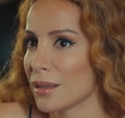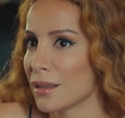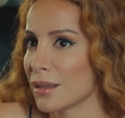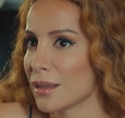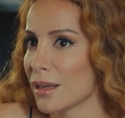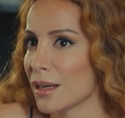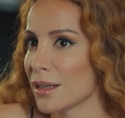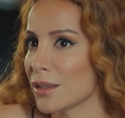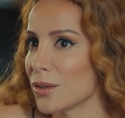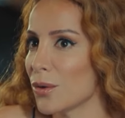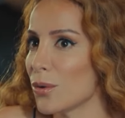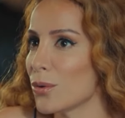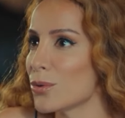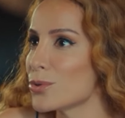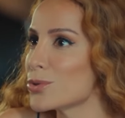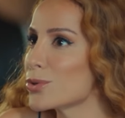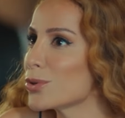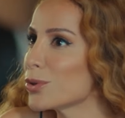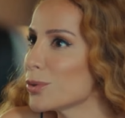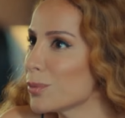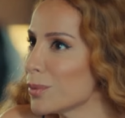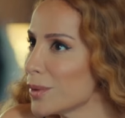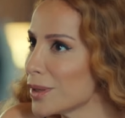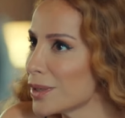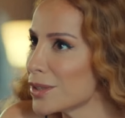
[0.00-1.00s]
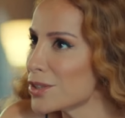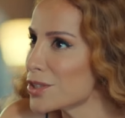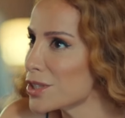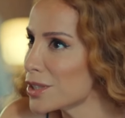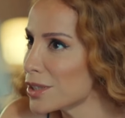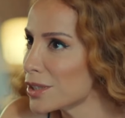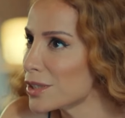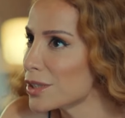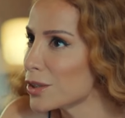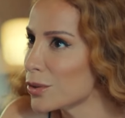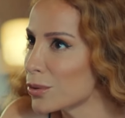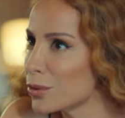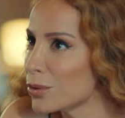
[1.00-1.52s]
يعني ممكن
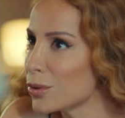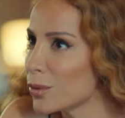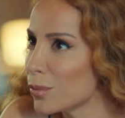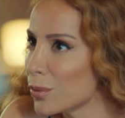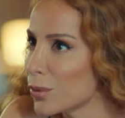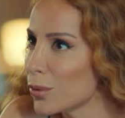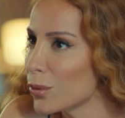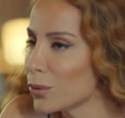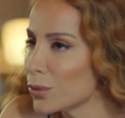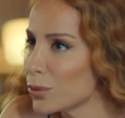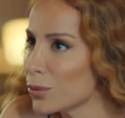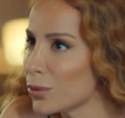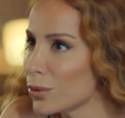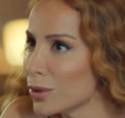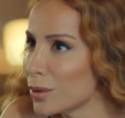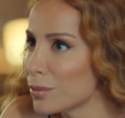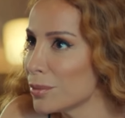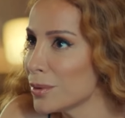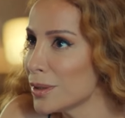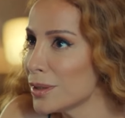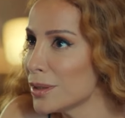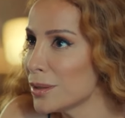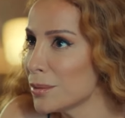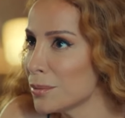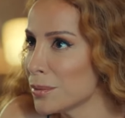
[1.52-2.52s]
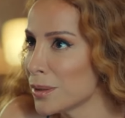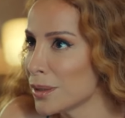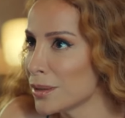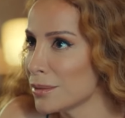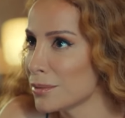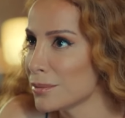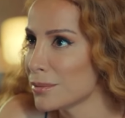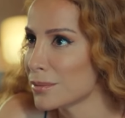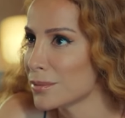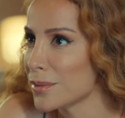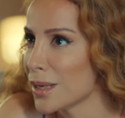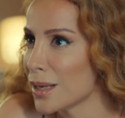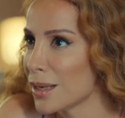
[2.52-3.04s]
تكون تمثيليه ليومين
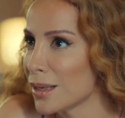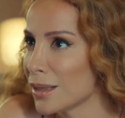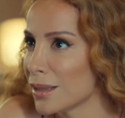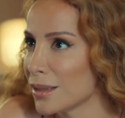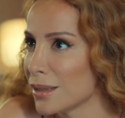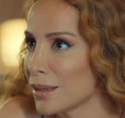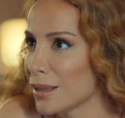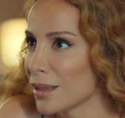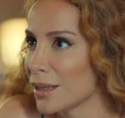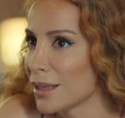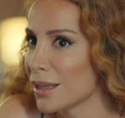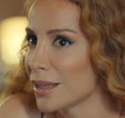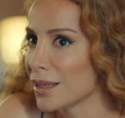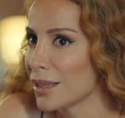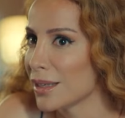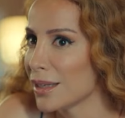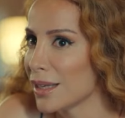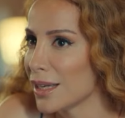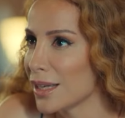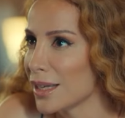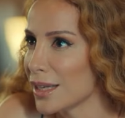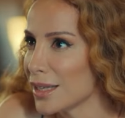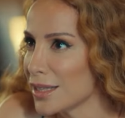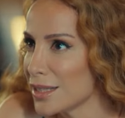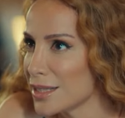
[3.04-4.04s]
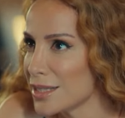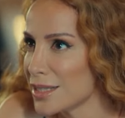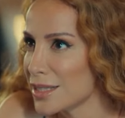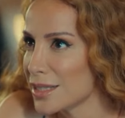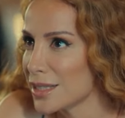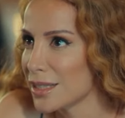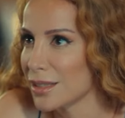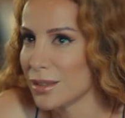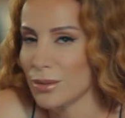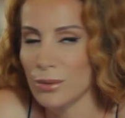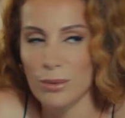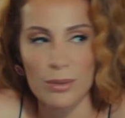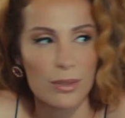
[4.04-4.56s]
بالنسبه لمراد
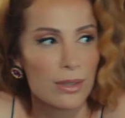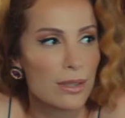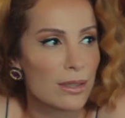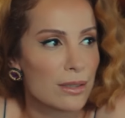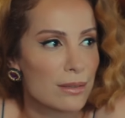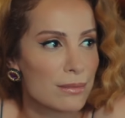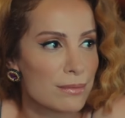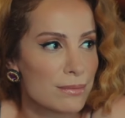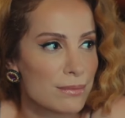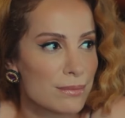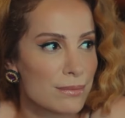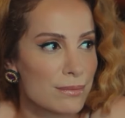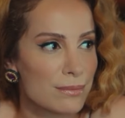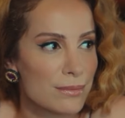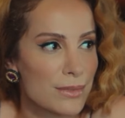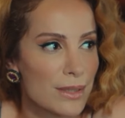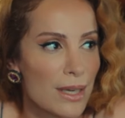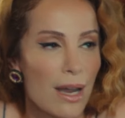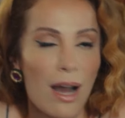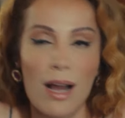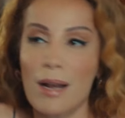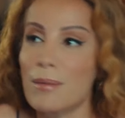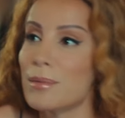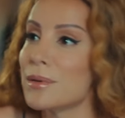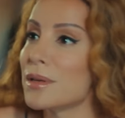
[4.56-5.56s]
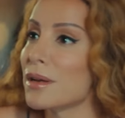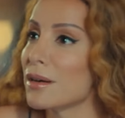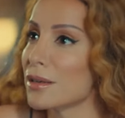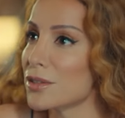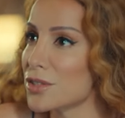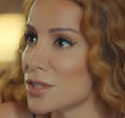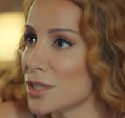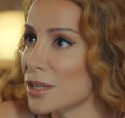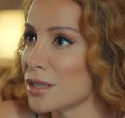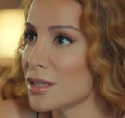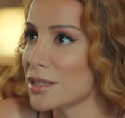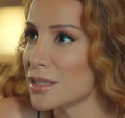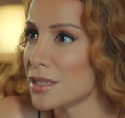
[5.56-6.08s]
بس اسيل اذا
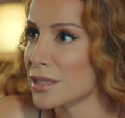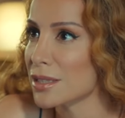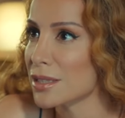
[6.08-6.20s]
فتحت